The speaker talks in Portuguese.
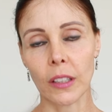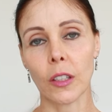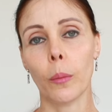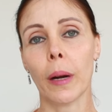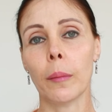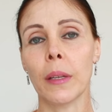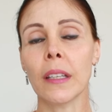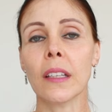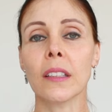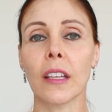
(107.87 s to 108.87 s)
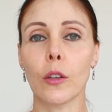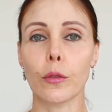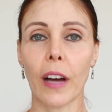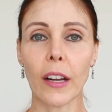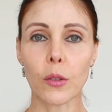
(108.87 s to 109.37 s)
Então, para mim que tenho
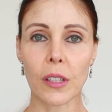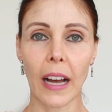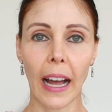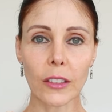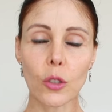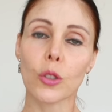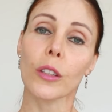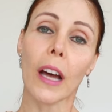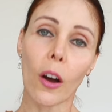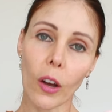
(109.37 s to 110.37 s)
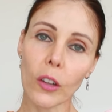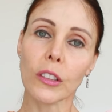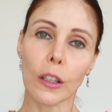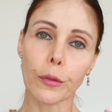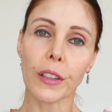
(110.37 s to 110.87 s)
vários gatos, toda hora eu
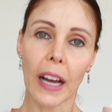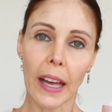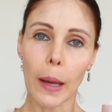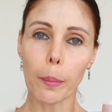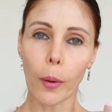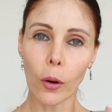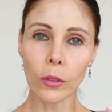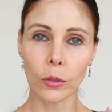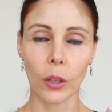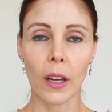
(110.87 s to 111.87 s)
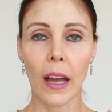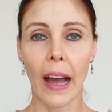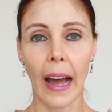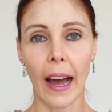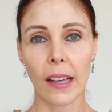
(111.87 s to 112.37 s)
tenho que ficar repondo
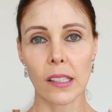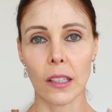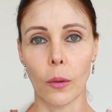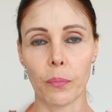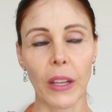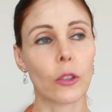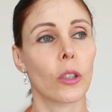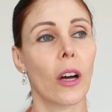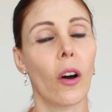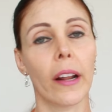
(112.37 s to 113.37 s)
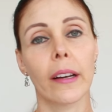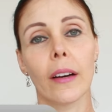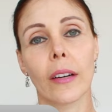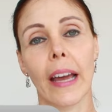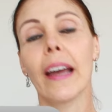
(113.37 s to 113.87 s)
a ração. Tá, toda hora
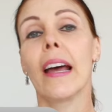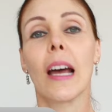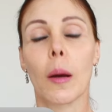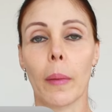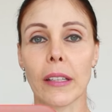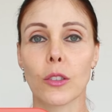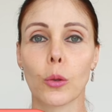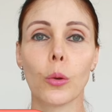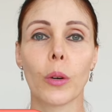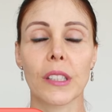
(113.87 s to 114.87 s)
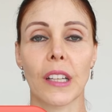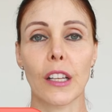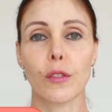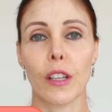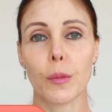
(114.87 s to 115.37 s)
não, né? Mas duas,
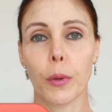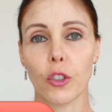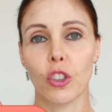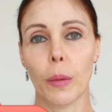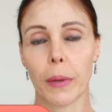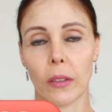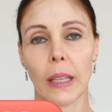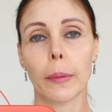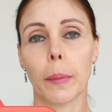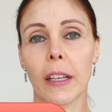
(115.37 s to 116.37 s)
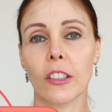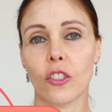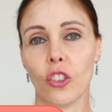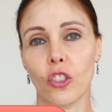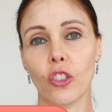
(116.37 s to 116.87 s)
três vezes por dia, porque não dá para a
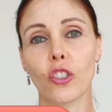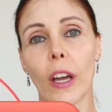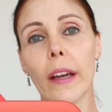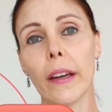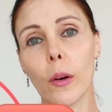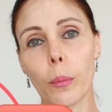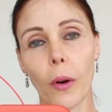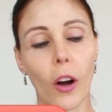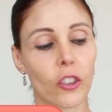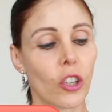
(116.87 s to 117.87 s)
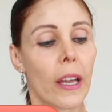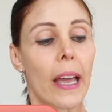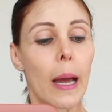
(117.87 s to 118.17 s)
gente encher um pote.